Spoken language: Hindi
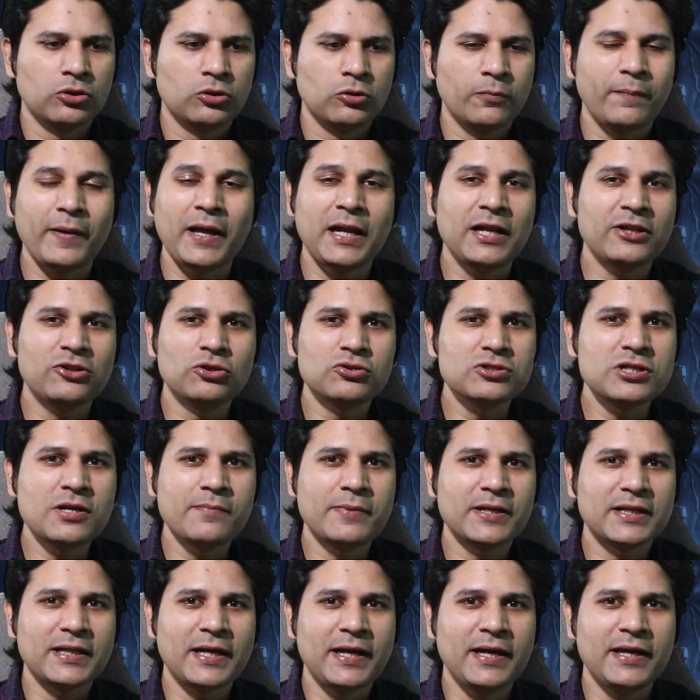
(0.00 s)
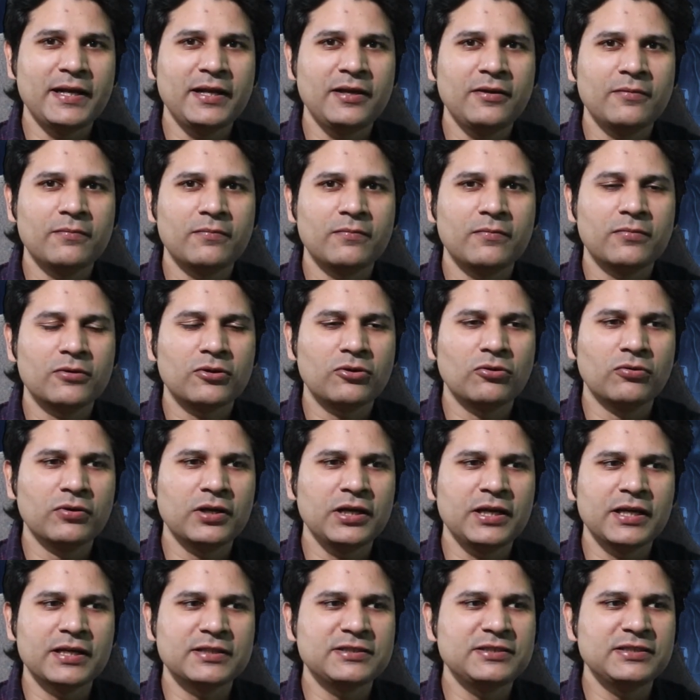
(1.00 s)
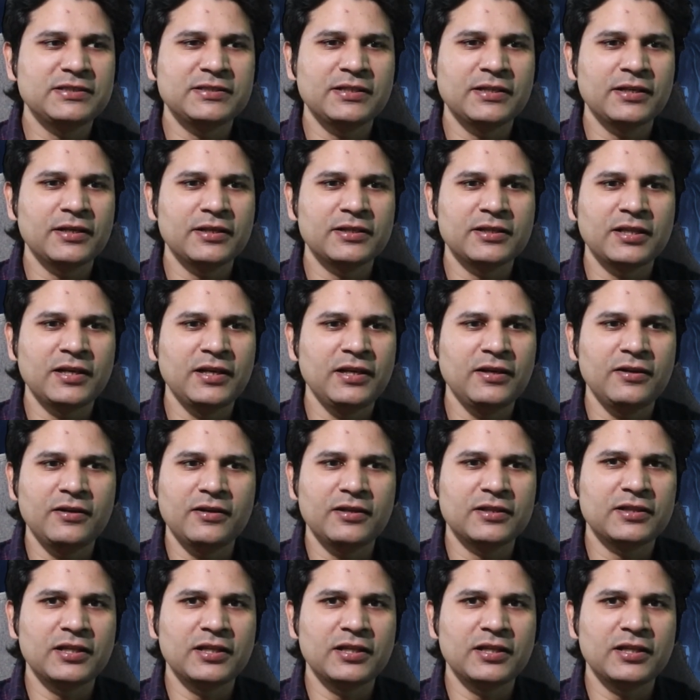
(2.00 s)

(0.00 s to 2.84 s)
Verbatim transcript: तो पहले तो उसने बताया नहीं क्योंकि ये चीज़ें इतनी